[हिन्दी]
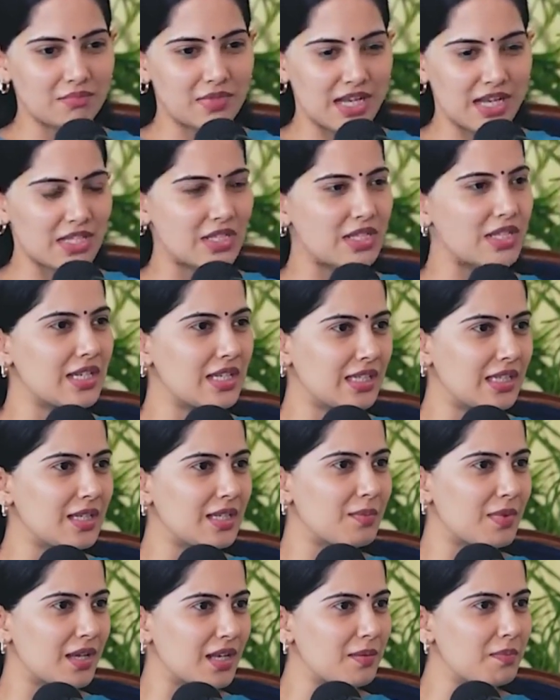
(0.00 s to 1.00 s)
डेस्टिनी
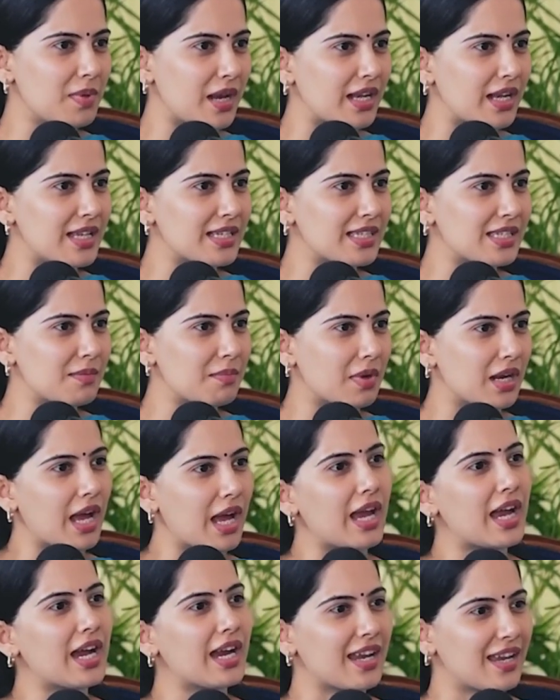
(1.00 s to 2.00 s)
थी मेरी पहले से
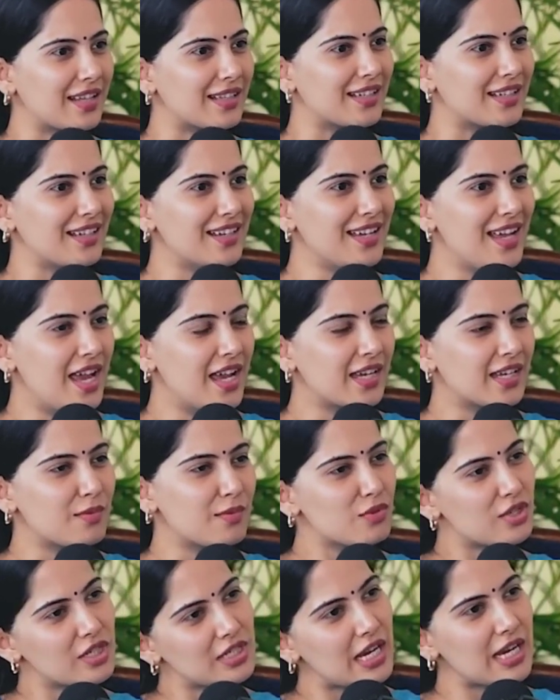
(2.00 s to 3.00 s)
बनाया गया था कि
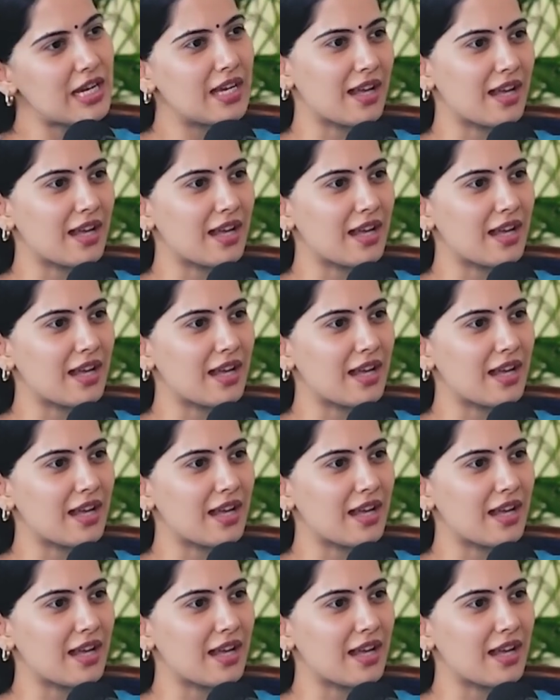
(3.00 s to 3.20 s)
मुझे यही